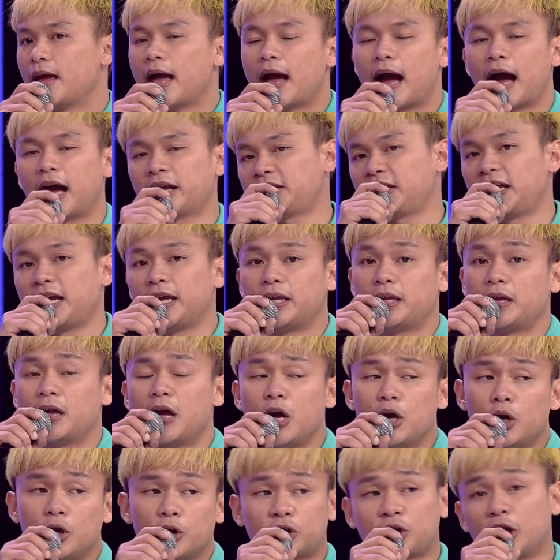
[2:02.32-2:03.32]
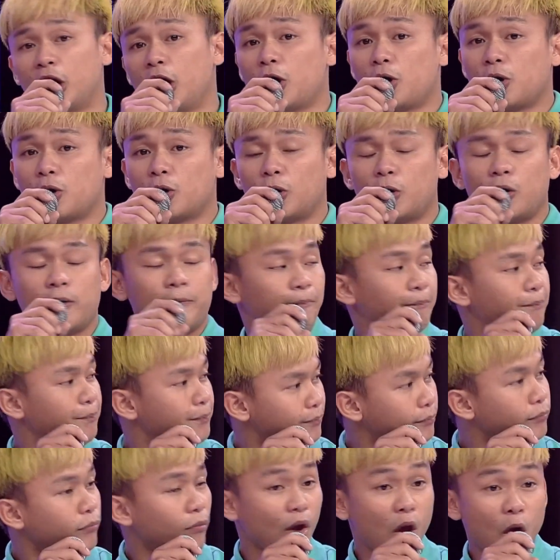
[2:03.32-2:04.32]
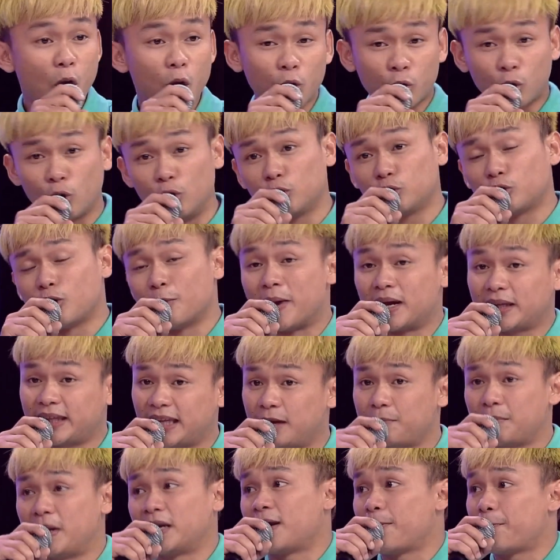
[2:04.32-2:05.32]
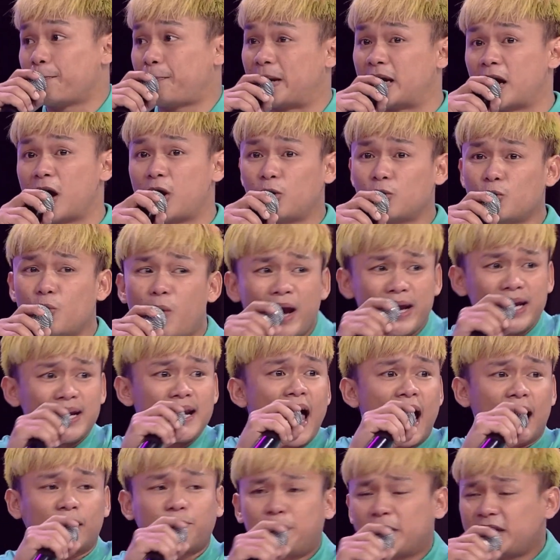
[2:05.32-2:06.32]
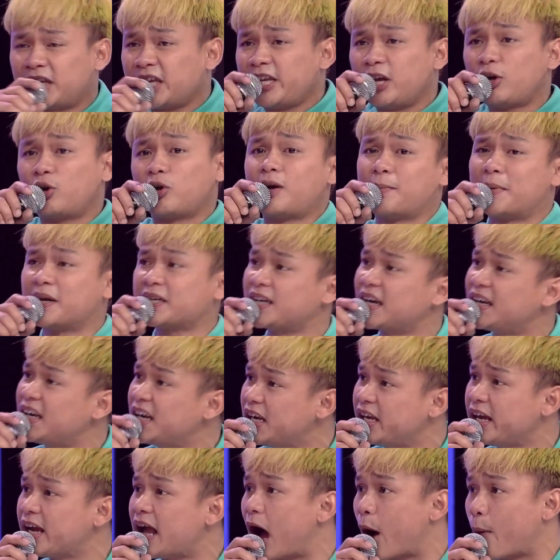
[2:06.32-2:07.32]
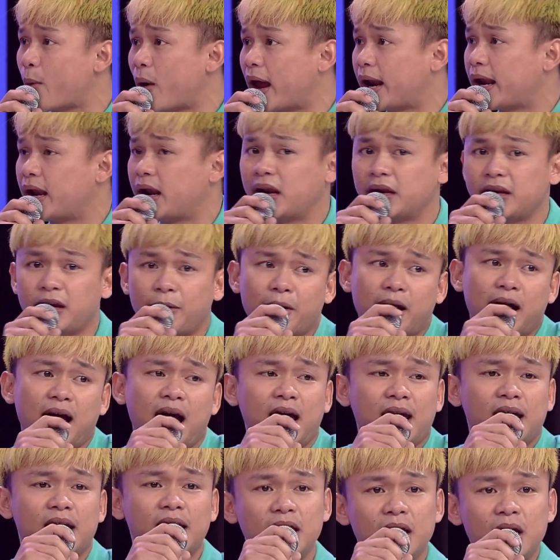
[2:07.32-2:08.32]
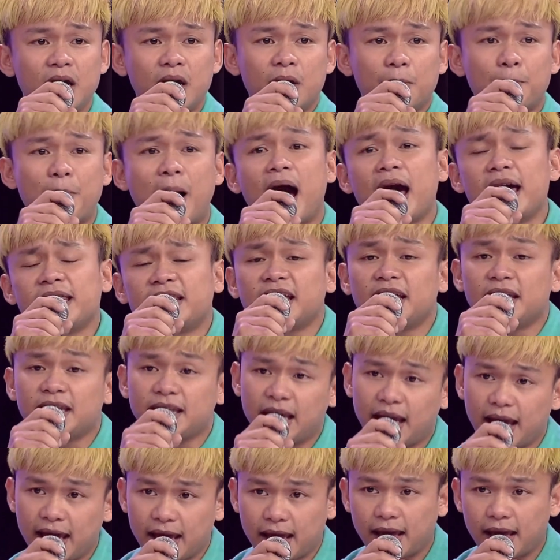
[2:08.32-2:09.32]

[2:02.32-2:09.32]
As Pero, in. pero, So- okay boy. Kung dumating man ang panahon, why not? Ba't hindi ko naman siya liligawan? Di ba? Bakit hindi?